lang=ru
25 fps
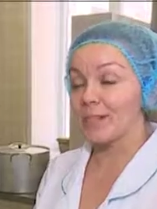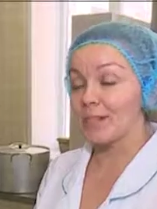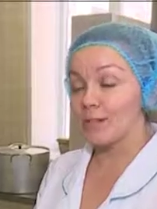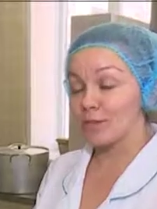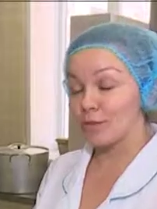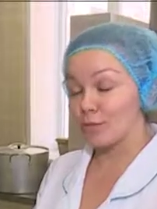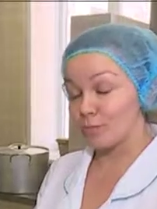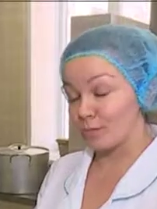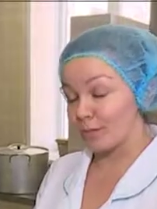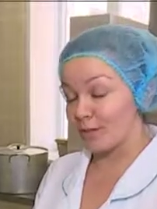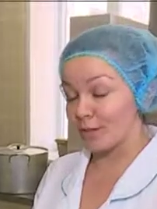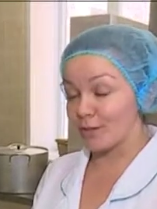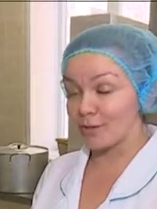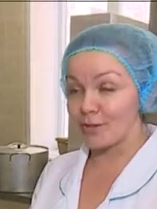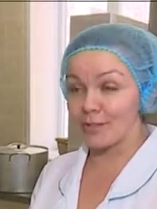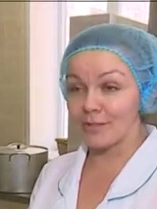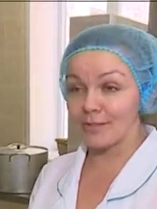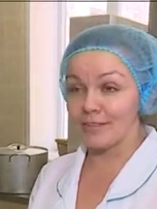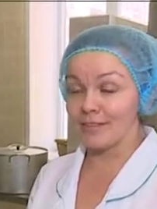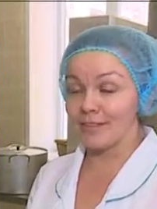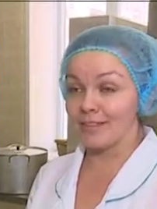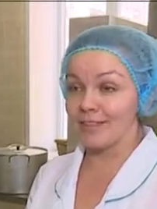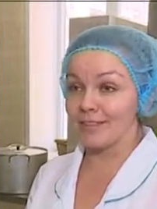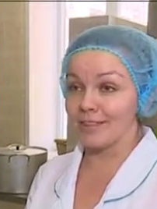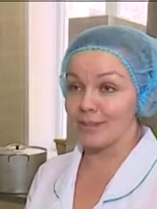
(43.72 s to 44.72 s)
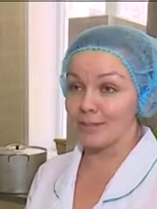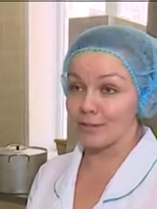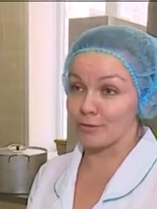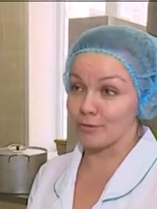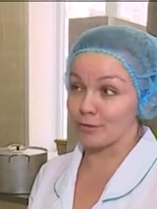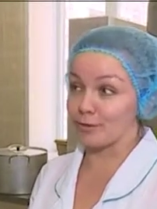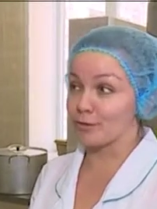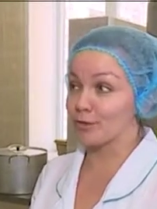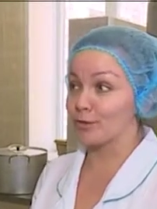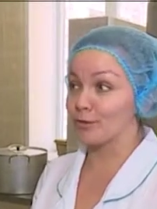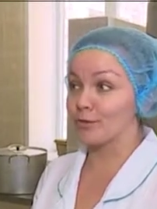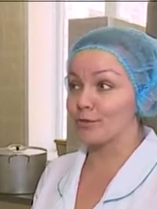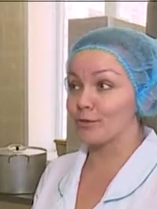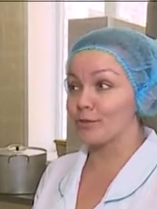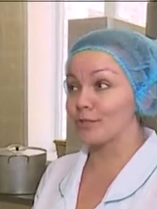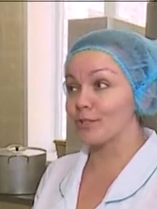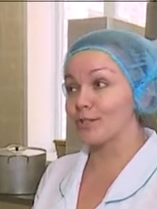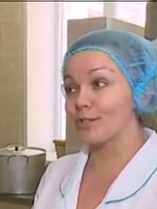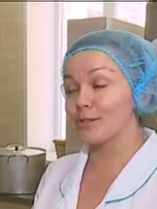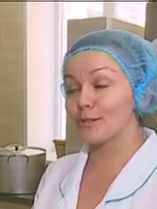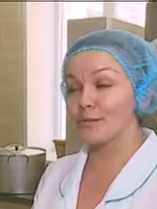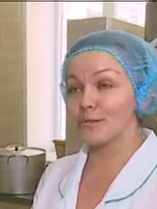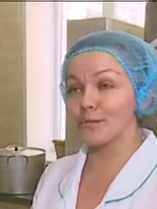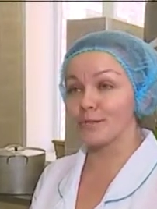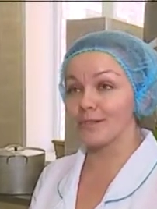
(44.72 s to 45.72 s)
Суп гороховый, картошка тушеная
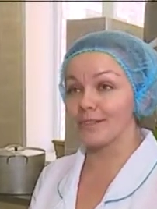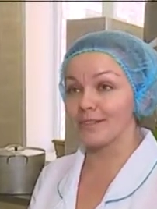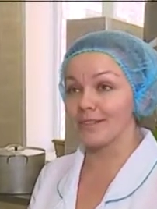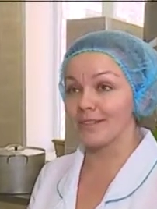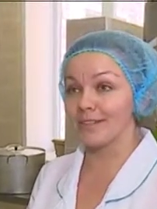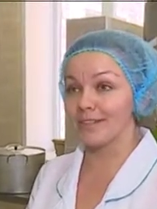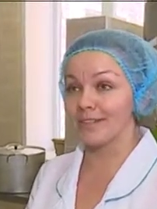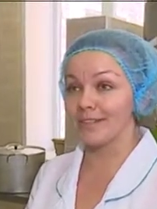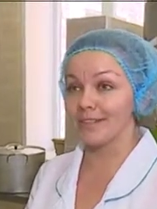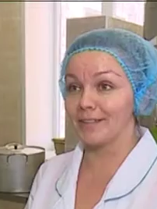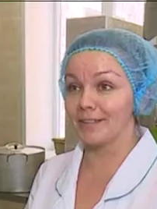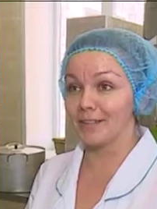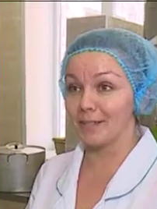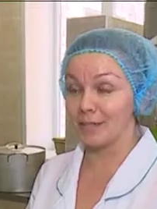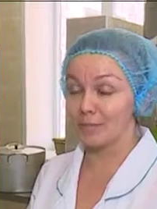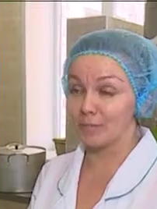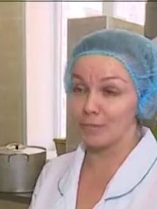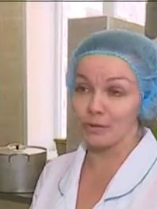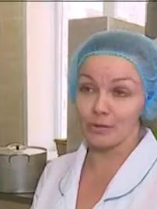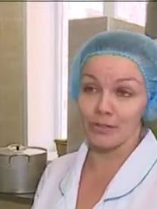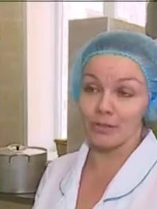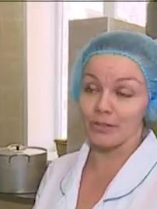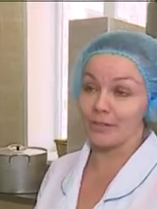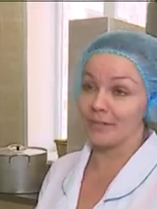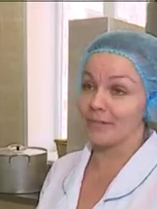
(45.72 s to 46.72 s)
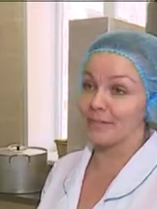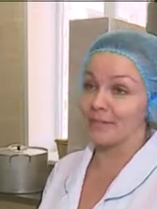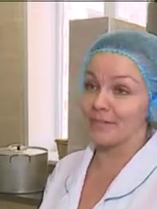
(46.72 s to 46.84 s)
с курицей, компотик.